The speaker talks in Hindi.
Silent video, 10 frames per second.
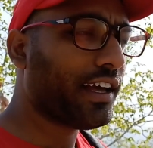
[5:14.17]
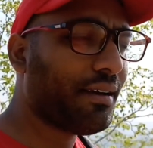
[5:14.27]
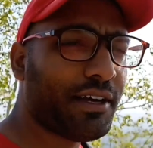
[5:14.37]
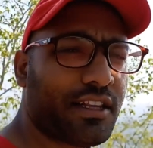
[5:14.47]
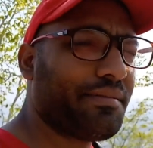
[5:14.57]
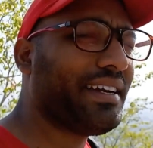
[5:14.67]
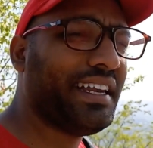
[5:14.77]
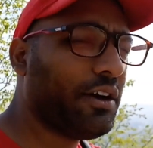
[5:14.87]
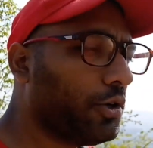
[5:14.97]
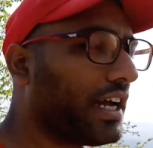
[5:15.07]
ना आपकी तबीयत
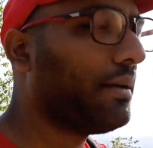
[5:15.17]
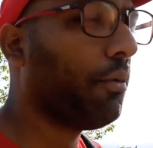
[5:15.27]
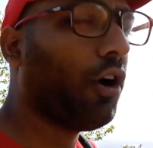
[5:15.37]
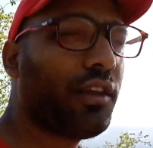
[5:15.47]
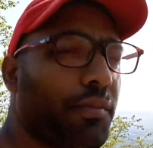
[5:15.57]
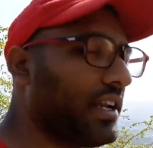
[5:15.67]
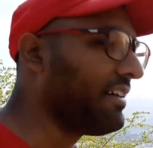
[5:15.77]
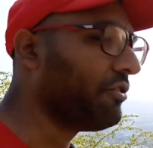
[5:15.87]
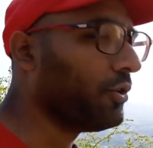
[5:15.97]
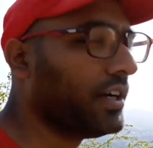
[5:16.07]
ठीक हो जाएगी बहुत बढ़िया
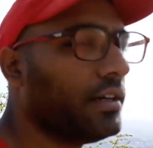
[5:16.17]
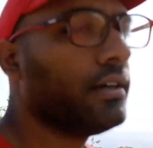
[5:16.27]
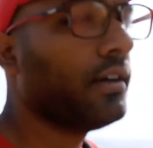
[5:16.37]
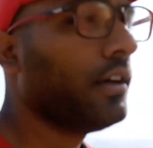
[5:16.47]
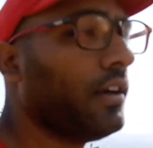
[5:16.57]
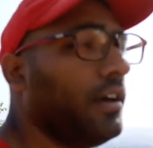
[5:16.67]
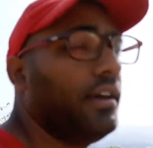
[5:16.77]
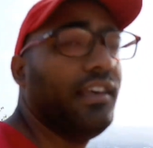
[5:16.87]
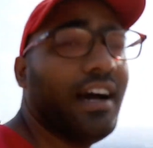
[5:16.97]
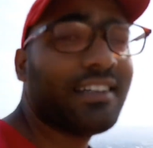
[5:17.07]
व्यू है
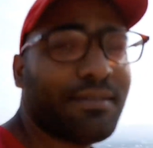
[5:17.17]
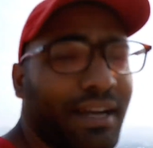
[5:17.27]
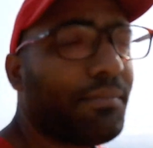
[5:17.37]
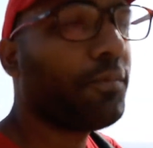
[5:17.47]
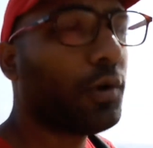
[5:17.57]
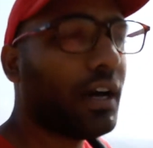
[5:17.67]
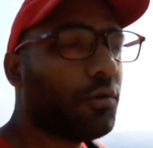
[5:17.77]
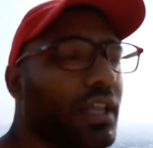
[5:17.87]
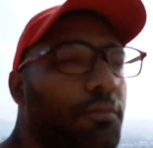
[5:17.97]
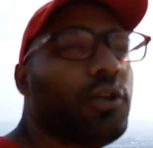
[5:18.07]
यहाँ से मतलब पूरा
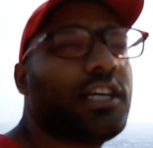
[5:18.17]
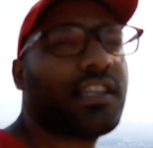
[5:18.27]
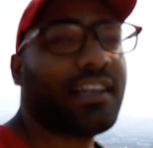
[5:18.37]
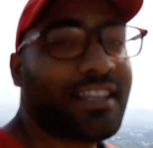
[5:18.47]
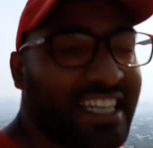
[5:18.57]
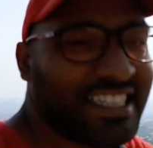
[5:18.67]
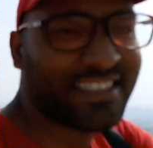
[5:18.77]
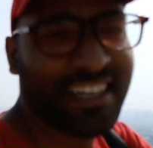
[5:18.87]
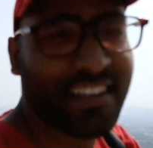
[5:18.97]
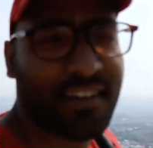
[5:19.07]
उदयपुर दिखता है
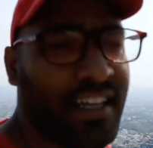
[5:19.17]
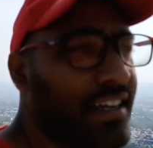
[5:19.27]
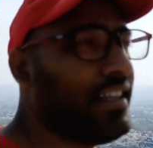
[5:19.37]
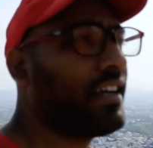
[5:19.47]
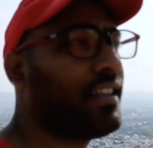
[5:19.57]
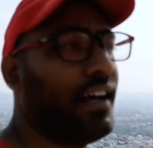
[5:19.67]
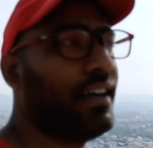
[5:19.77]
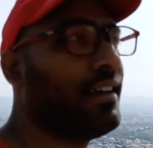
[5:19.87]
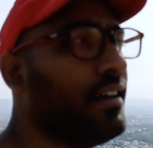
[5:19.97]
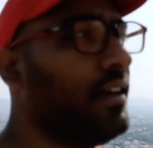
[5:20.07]
360 डिग्री दिखता
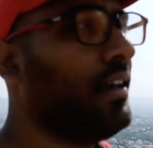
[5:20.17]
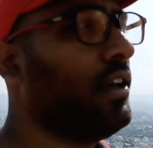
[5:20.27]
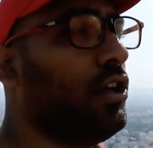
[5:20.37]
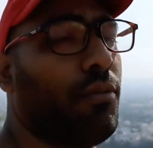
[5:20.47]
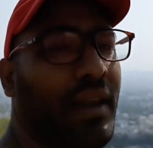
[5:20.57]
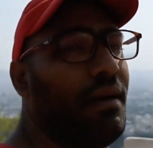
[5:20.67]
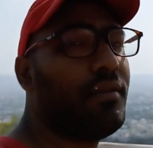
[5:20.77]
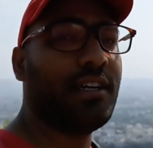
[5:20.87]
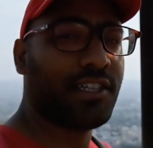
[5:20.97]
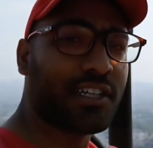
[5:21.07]
है पहले हम
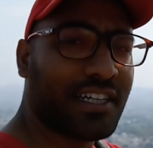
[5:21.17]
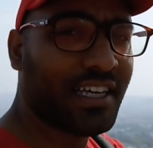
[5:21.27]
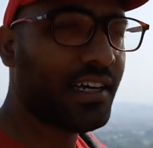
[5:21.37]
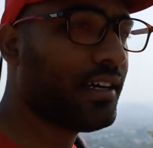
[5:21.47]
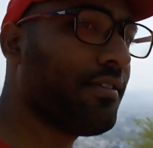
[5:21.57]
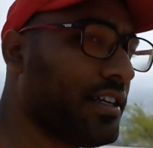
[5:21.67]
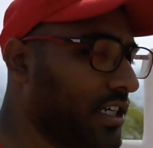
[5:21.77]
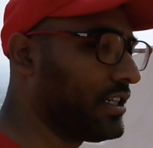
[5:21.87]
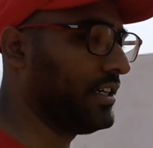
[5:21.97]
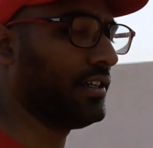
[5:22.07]
दर्शन करते हैं फिर
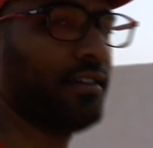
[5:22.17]
चलते हैं